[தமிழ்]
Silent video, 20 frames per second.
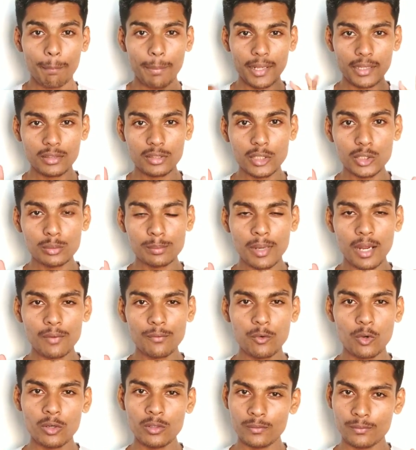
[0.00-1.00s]
பத்து
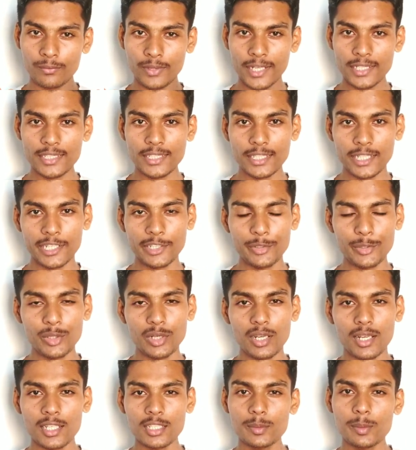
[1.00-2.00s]
ஸ்மார்ட் போன் ஃபைவ் ஜி
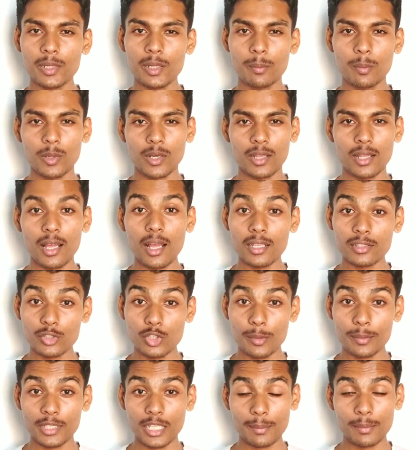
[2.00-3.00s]
கனெக்டிவிட்டியோட லான்ச் பண்ண போறதா
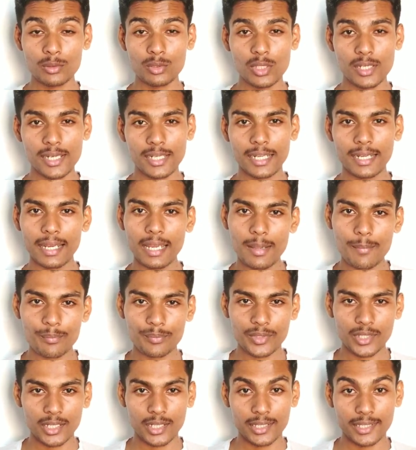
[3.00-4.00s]
சிவமி தரப்புன்னு சொல்லியிருக்காங்க
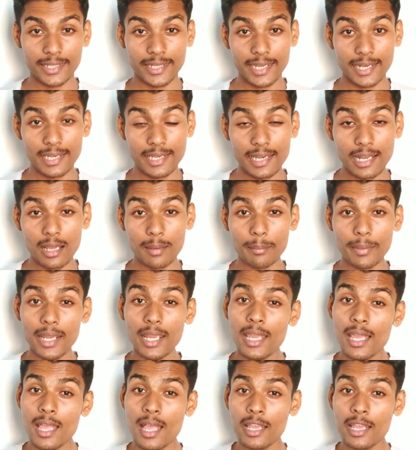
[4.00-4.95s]
அது எல்லாமே